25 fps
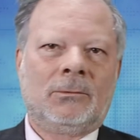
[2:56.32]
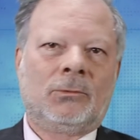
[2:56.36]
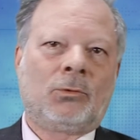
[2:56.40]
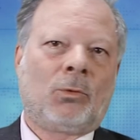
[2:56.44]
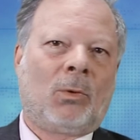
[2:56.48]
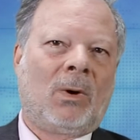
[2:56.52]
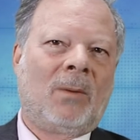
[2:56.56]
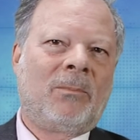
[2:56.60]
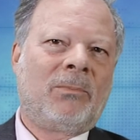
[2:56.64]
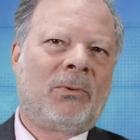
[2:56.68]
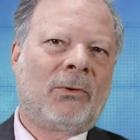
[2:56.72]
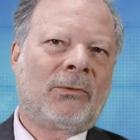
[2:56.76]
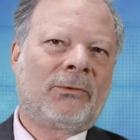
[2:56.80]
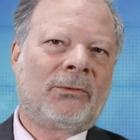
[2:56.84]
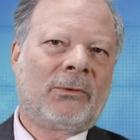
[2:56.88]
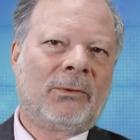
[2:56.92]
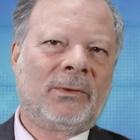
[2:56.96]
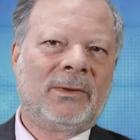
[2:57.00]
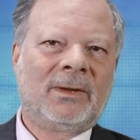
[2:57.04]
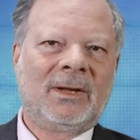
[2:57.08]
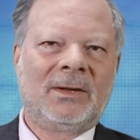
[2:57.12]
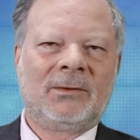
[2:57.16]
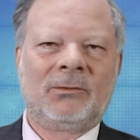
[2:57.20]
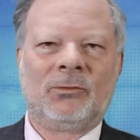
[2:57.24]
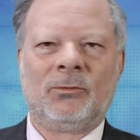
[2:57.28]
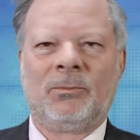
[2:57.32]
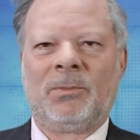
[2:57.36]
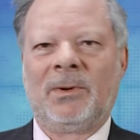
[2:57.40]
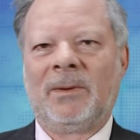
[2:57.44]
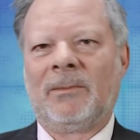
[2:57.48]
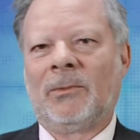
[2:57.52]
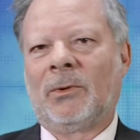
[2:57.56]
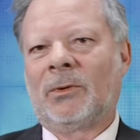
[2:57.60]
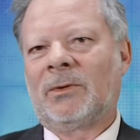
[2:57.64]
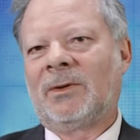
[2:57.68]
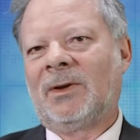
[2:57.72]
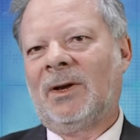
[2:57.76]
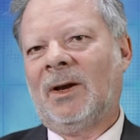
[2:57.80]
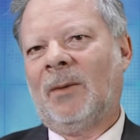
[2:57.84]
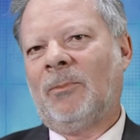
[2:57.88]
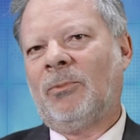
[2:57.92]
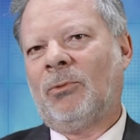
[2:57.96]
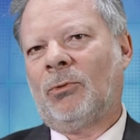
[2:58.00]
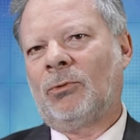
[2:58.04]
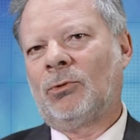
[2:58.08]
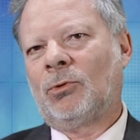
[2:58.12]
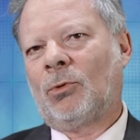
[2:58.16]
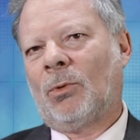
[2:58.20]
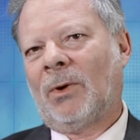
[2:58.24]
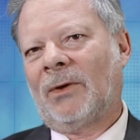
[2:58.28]
3% de dette supplémentaire
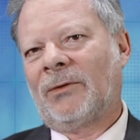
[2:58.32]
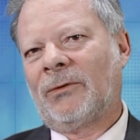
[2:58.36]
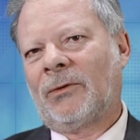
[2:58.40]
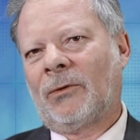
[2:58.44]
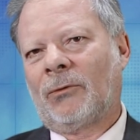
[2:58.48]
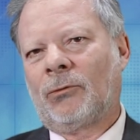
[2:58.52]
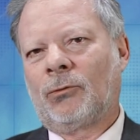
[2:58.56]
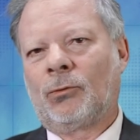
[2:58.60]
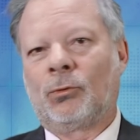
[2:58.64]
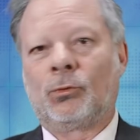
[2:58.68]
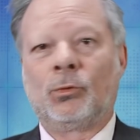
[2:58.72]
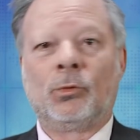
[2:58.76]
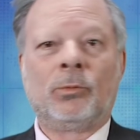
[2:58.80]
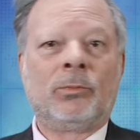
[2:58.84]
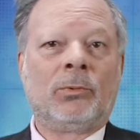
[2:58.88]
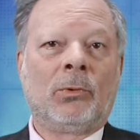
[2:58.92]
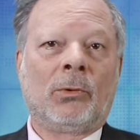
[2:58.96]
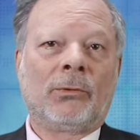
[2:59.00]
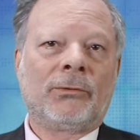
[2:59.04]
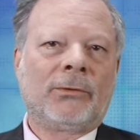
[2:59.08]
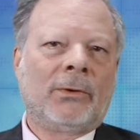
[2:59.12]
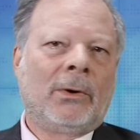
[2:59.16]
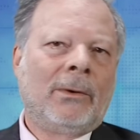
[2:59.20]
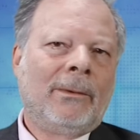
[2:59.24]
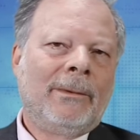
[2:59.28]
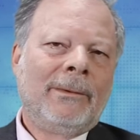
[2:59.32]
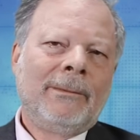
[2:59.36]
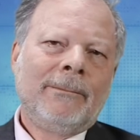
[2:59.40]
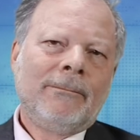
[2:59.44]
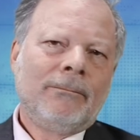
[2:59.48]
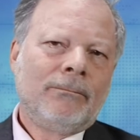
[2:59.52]
pour une croissance de 2%,